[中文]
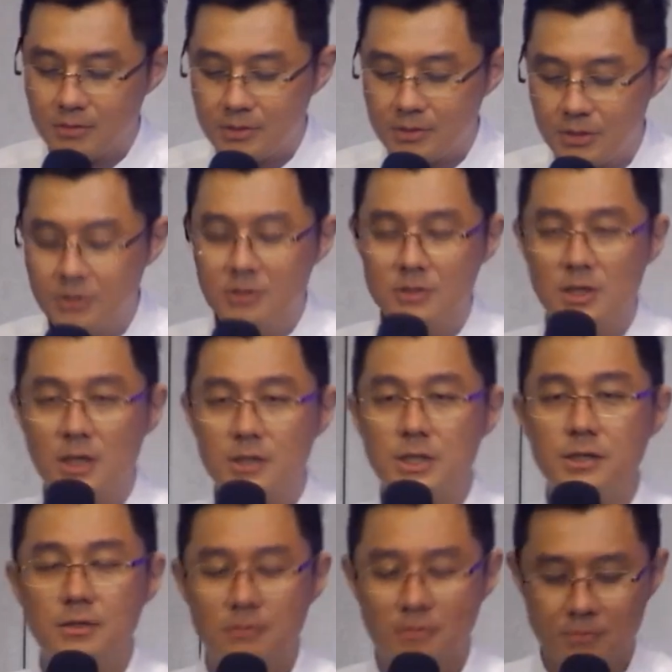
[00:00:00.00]
是上
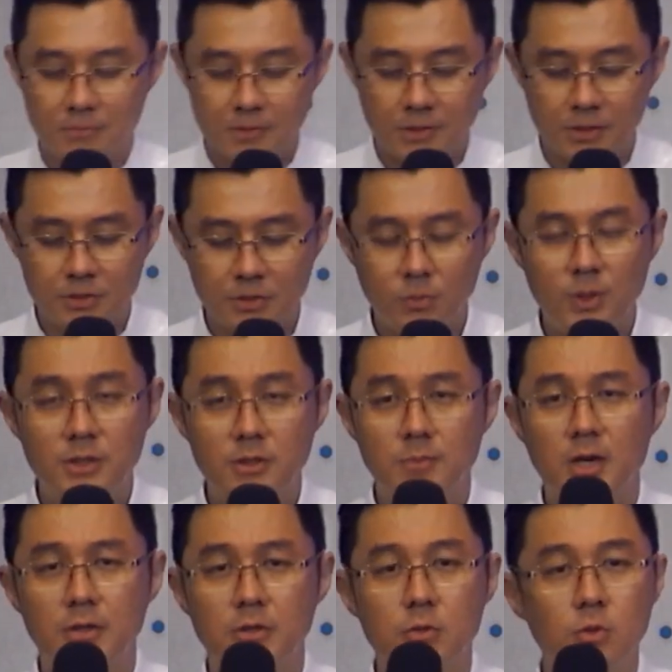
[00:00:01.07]
帝。可是为什
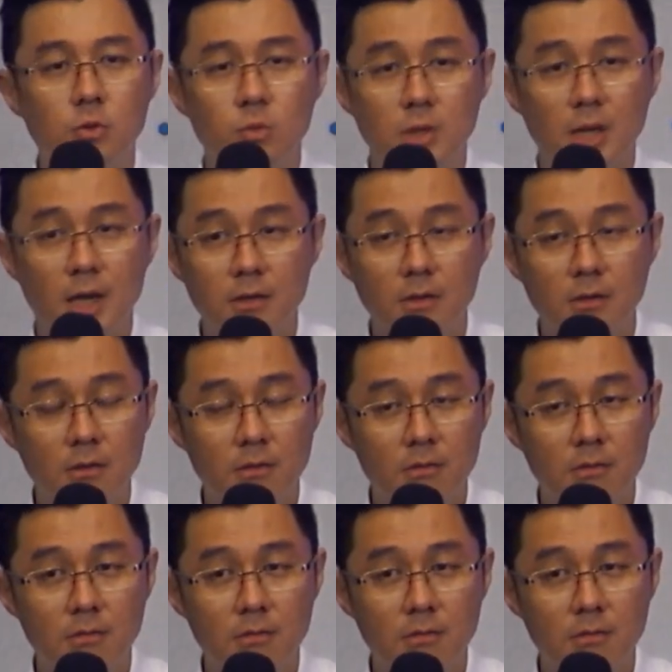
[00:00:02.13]
么还有苦难呢？